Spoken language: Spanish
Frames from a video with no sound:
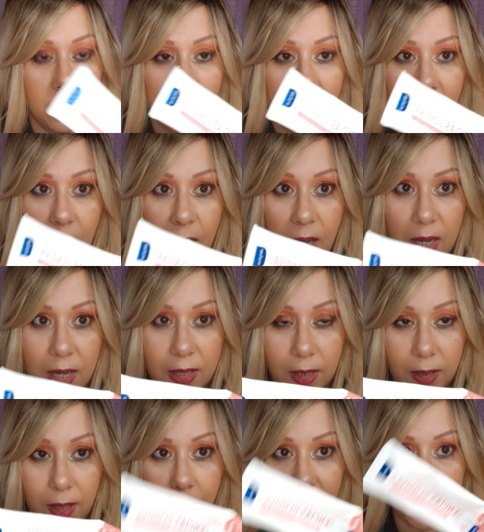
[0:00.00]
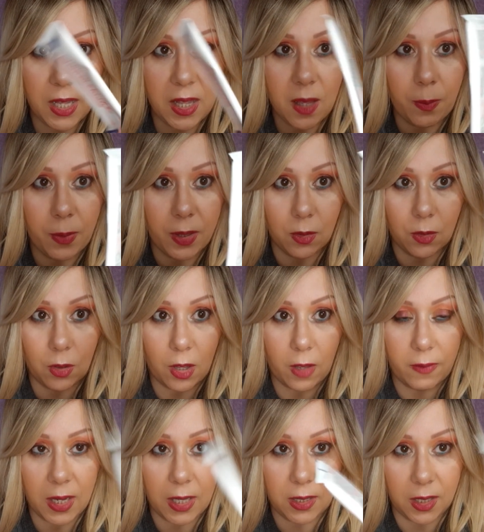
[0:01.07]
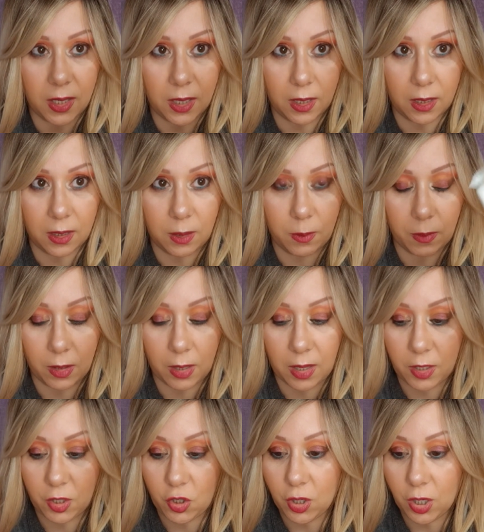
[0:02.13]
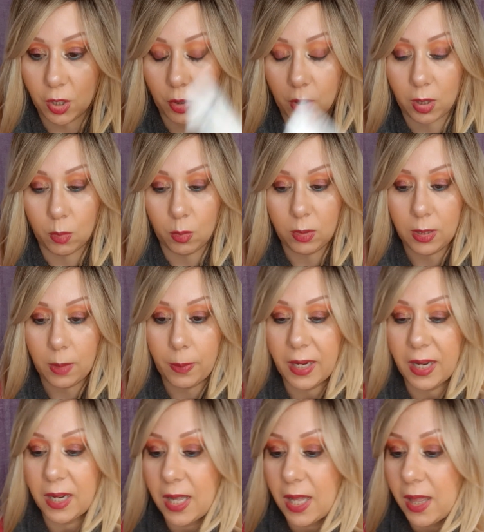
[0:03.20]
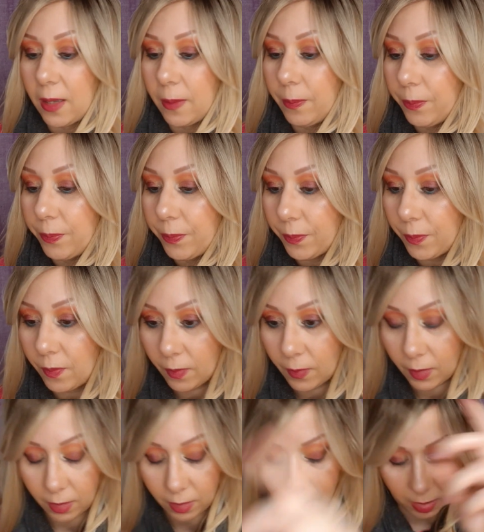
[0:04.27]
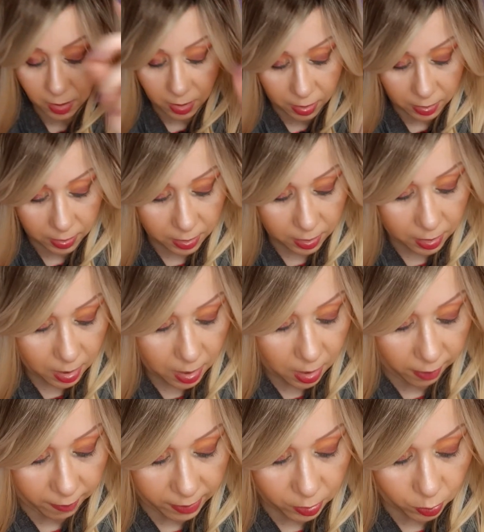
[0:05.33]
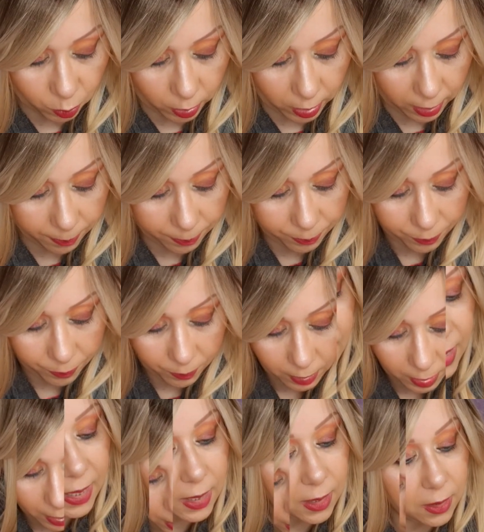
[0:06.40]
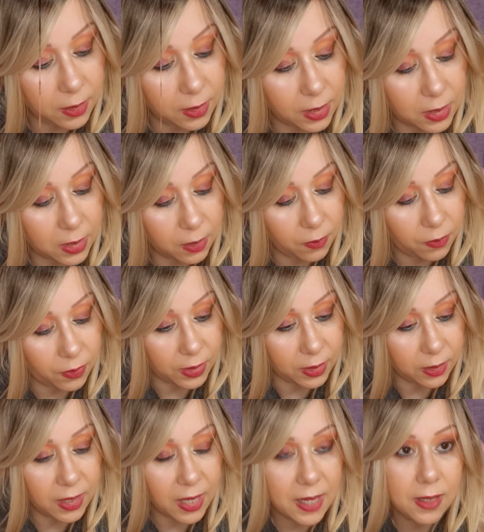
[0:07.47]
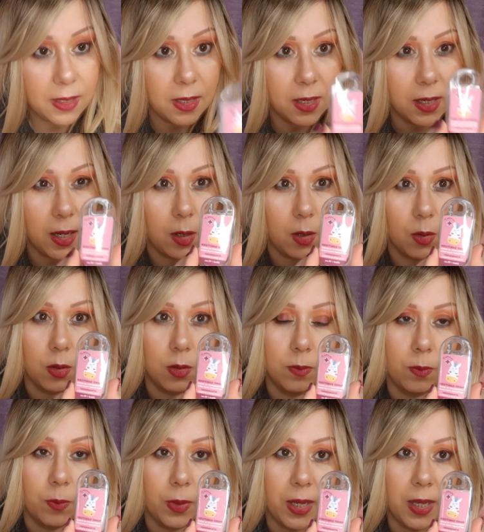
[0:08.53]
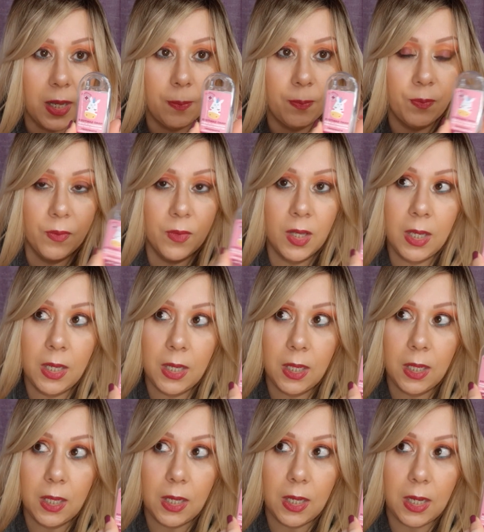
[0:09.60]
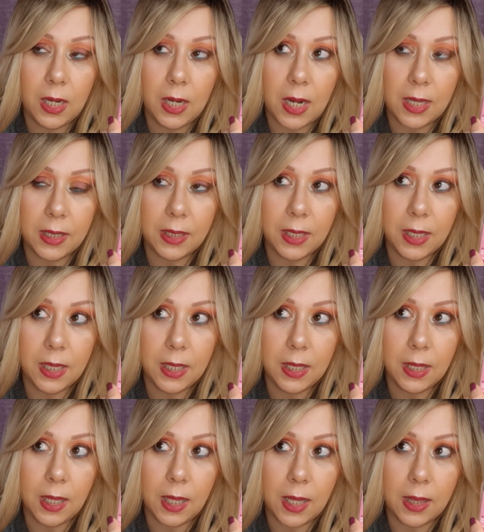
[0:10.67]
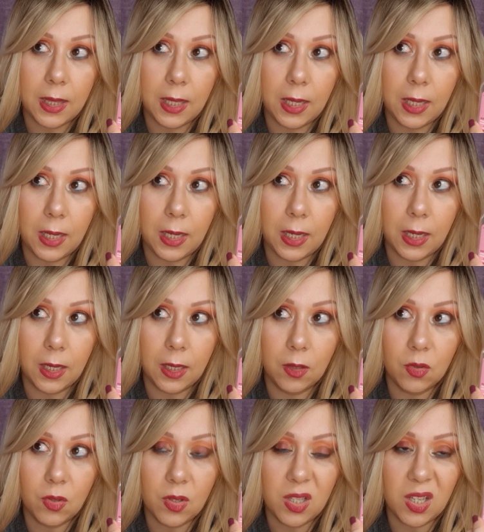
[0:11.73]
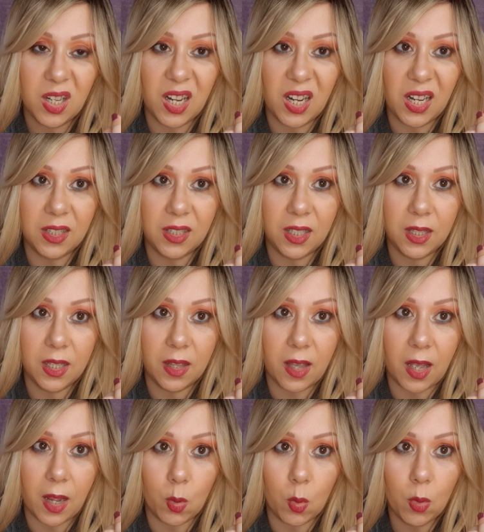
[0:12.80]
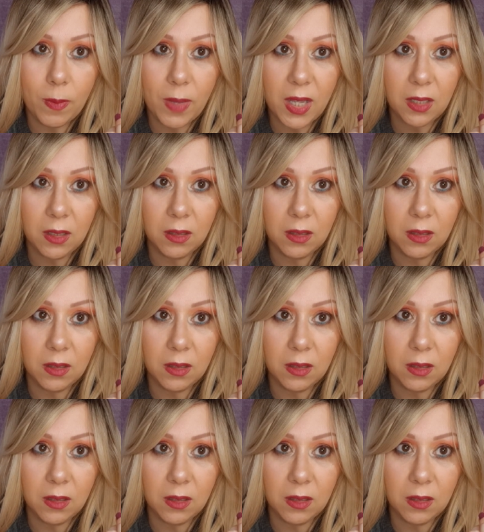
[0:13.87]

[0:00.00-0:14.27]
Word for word: Está casi terminada, pero todavía tiene. Y me ha dicho que no le gusta para nada. Así que a la basura. es un gel desinfectante que lo compré en la tienda de, no sé si era la tienda de aroma